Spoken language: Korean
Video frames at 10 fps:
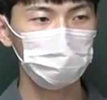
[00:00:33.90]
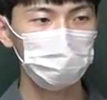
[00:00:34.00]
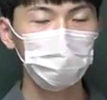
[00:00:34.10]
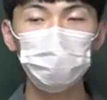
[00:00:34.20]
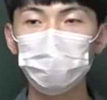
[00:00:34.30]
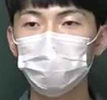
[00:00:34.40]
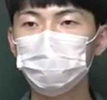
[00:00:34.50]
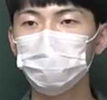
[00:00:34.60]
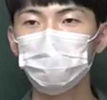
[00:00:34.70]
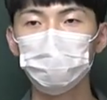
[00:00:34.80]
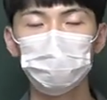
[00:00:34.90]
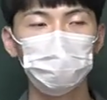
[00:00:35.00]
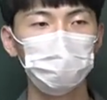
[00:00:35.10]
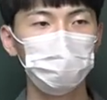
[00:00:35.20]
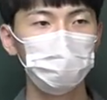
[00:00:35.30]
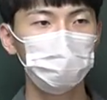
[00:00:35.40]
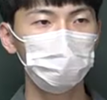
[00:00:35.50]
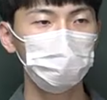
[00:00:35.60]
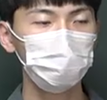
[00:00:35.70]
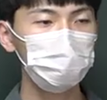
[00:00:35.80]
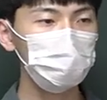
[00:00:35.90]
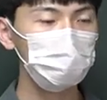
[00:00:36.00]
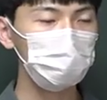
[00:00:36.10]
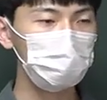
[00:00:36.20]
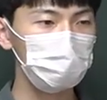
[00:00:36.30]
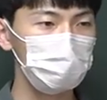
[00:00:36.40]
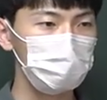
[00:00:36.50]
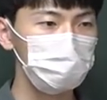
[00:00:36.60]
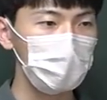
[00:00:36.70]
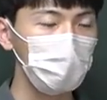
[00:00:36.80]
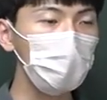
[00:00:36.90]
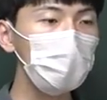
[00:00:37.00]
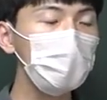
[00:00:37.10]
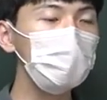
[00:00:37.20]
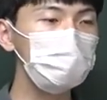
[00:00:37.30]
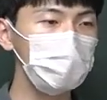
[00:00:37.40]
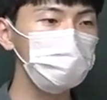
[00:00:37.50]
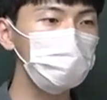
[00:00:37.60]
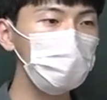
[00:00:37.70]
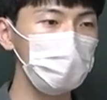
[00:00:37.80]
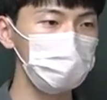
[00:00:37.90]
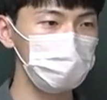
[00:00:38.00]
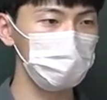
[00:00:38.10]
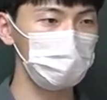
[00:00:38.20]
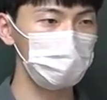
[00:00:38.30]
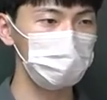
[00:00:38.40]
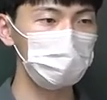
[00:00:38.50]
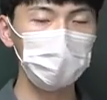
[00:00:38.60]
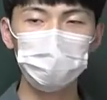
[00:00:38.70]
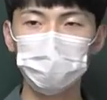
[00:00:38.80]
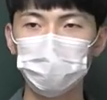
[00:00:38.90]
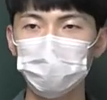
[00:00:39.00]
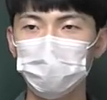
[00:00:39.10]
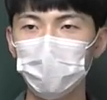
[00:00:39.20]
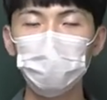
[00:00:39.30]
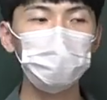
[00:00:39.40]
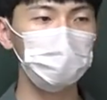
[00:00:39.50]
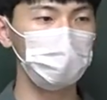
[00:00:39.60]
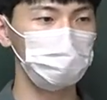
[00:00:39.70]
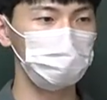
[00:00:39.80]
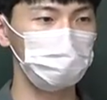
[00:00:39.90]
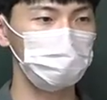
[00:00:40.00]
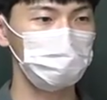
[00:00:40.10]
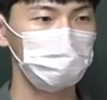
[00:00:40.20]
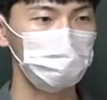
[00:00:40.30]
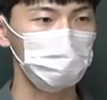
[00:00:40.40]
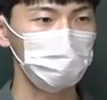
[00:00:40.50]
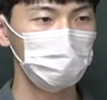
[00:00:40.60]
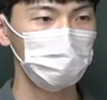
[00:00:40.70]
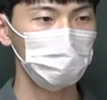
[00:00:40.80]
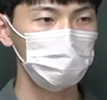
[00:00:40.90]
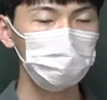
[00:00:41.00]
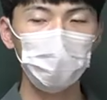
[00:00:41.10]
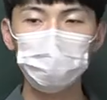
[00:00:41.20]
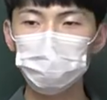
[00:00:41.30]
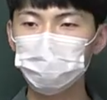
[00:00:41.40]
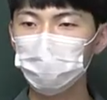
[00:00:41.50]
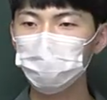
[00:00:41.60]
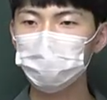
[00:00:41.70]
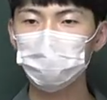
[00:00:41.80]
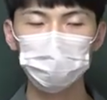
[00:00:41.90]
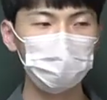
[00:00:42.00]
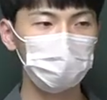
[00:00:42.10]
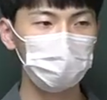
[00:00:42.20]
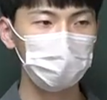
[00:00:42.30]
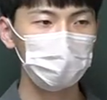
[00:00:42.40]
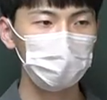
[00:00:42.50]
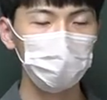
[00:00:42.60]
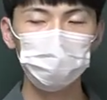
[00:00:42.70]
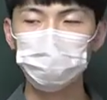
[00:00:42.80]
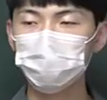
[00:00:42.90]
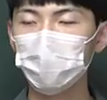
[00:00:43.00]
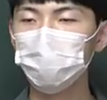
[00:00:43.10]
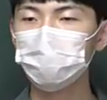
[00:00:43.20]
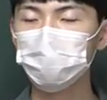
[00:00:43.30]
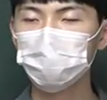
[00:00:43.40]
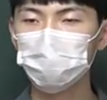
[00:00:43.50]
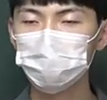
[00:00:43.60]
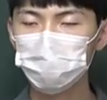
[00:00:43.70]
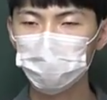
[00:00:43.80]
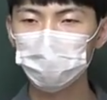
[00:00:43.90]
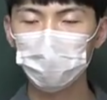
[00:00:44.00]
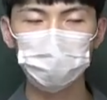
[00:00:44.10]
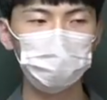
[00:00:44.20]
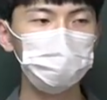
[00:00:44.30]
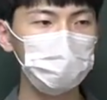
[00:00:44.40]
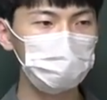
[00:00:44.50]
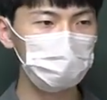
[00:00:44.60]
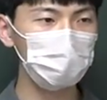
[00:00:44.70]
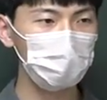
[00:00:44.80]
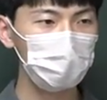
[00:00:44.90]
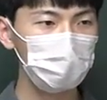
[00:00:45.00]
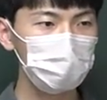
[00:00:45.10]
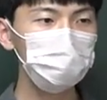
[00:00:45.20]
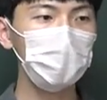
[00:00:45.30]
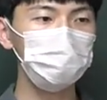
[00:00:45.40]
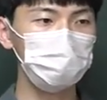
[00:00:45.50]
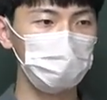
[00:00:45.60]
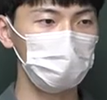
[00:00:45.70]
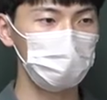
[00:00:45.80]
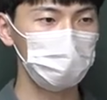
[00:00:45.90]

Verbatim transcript: 너무 어이가 없는 거예요. 왜냐면 원래 그렇게 풀어야지 시간이 안 모자라거든요. 근데 항상 시간이 모자라대. 어, 그럼 시간 안 모자라게 연습시키겠다 해가지고 연습시켰는데 기분 나쁜 거야.